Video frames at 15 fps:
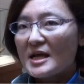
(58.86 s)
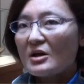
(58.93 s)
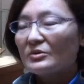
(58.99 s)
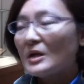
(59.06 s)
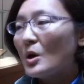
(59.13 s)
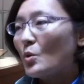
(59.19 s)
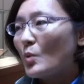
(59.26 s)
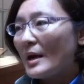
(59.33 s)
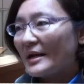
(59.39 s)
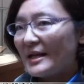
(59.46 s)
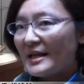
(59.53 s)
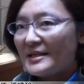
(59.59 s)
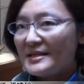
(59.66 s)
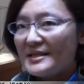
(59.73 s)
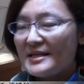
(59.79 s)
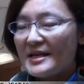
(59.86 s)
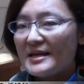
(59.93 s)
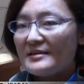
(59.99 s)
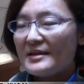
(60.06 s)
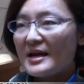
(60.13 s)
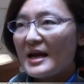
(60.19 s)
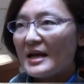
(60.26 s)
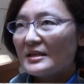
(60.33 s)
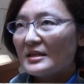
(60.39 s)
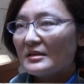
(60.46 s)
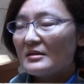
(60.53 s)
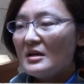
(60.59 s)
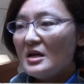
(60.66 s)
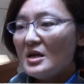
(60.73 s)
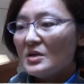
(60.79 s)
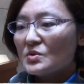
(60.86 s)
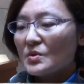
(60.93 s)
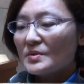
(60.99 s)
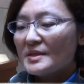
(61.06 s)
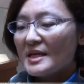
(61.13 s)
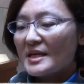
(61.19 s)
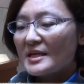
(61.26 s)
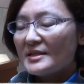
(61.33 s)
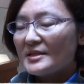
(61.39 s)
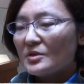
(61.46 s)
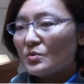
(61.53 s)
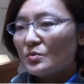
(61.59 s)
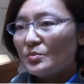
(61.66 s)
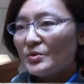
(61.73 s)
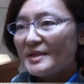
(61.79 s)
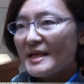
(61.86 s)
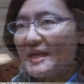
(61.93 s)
朝道光年间，那它的从这个古木